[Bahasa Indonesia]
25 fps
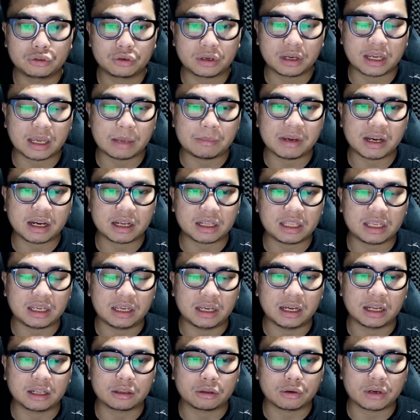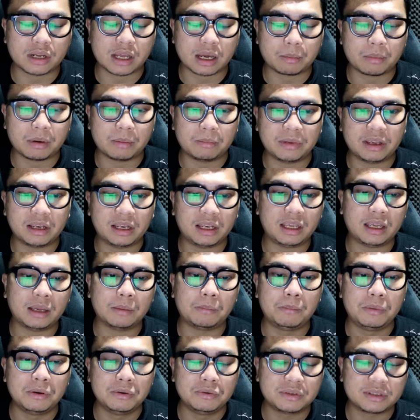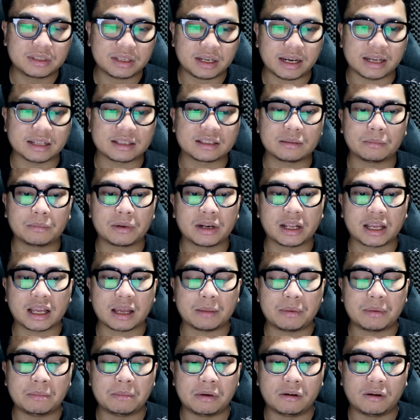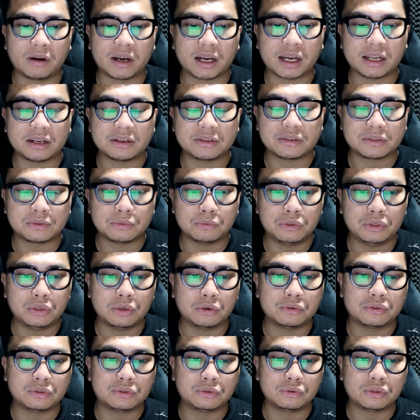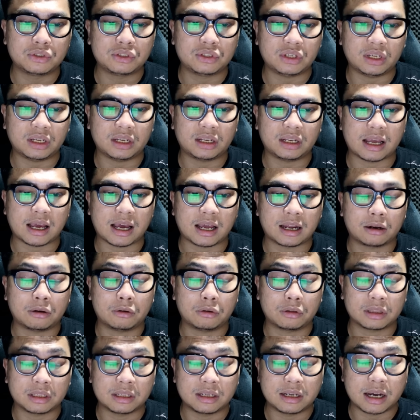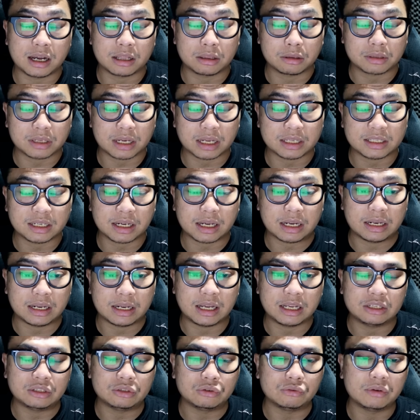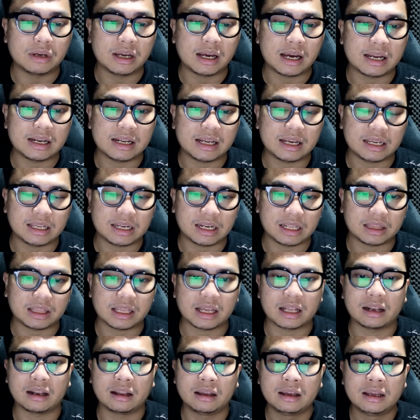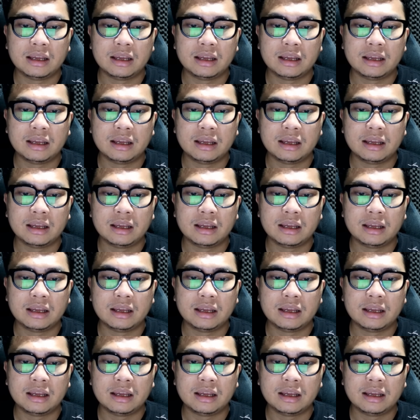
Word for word: ke game yang ketiga, Todak memilih Blue Sides. Mereka membawakan Suyo, Zushin, Arlot, Gatot Kaca, dan juga ada Iritel.